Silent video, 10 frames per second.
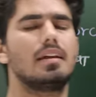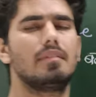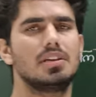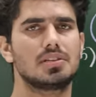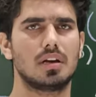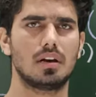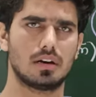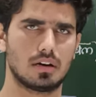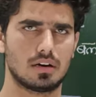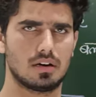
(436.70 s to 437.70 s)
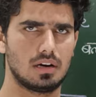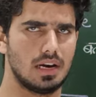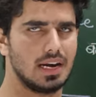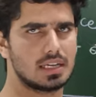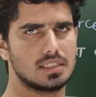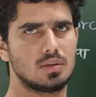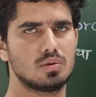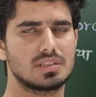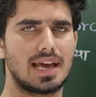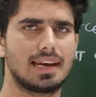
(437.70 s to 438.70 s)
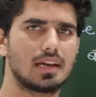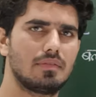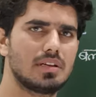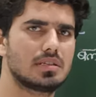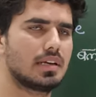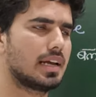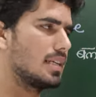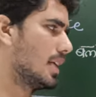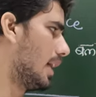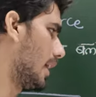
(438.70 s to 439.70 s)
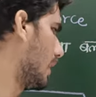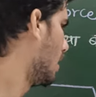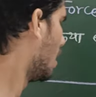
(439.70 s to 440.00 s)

कन्वेंशन लेना सीखो साइन कन्वेंशन कैसे लेंगे